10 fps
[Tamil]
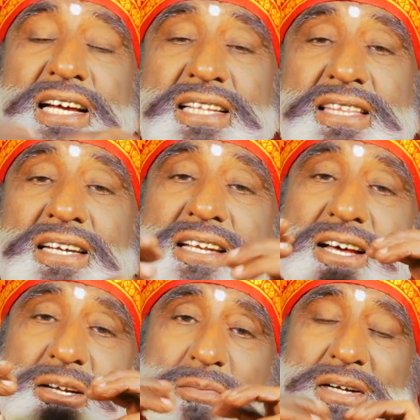தேகத்தில்
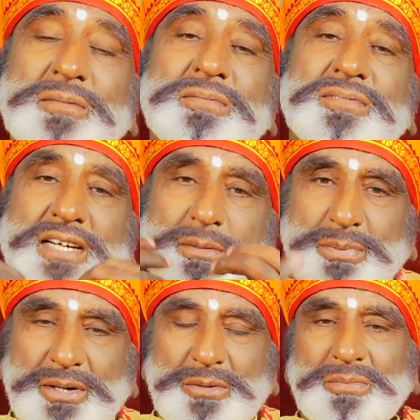நறுமணம்
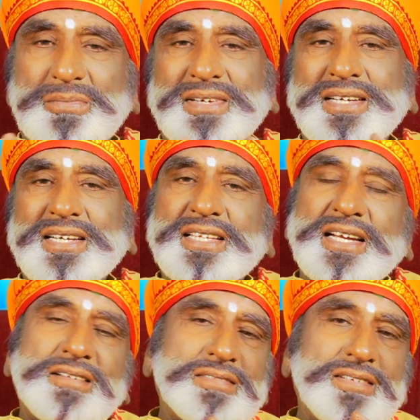வெளிப்படும்
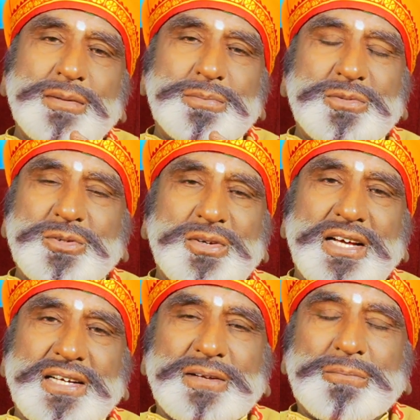இதெல்லாம் அவங்க வெளி
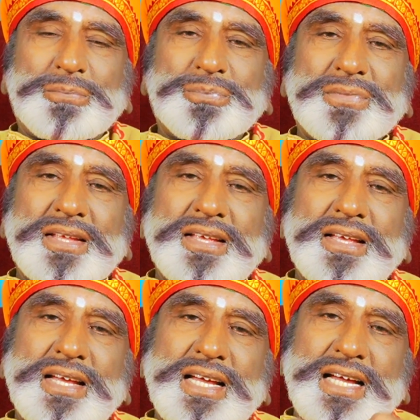சொன்னாங்க
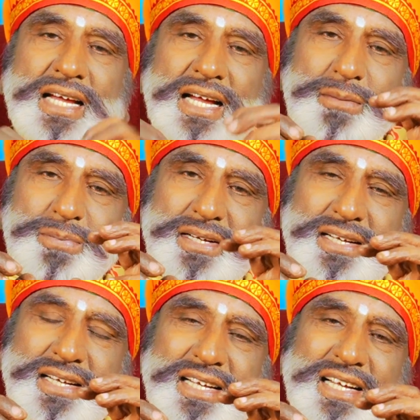அப்போ
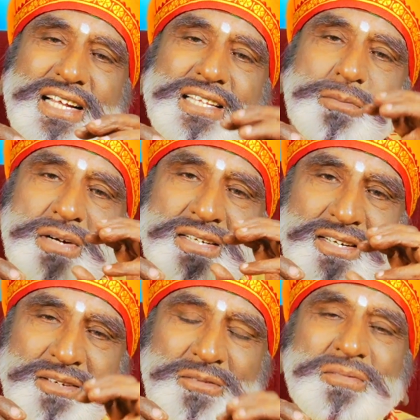அந்த
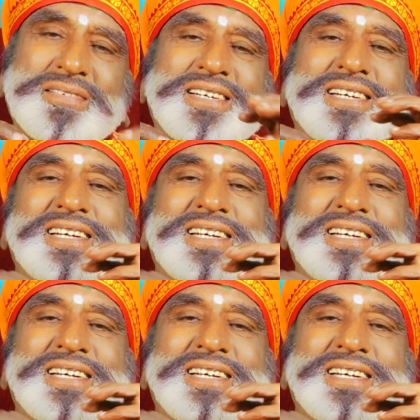மன்னனும்